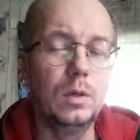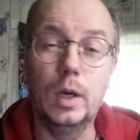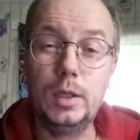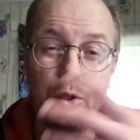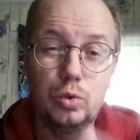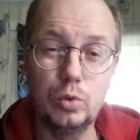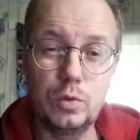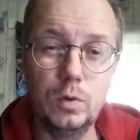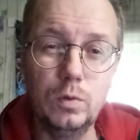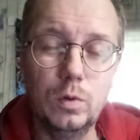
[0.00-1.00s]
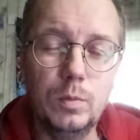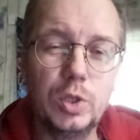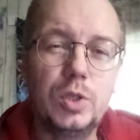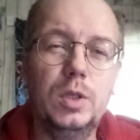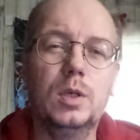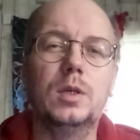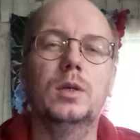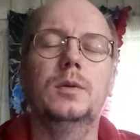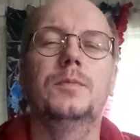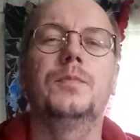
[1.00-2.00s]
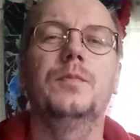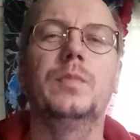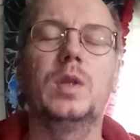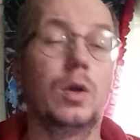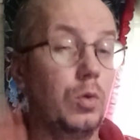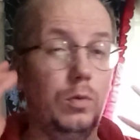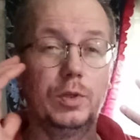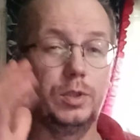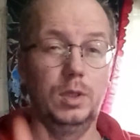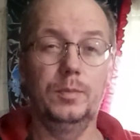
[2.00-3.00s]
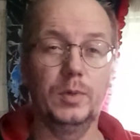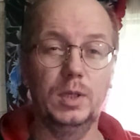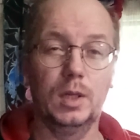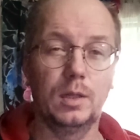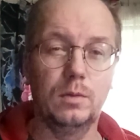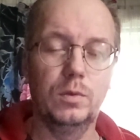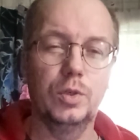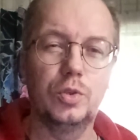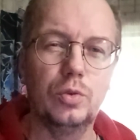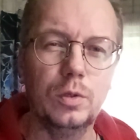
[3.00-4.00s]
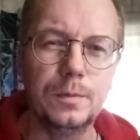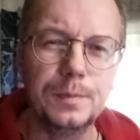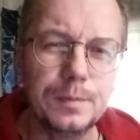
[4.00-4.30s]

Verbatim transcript: они ждут своего Машеха, какого-то непонятного еще,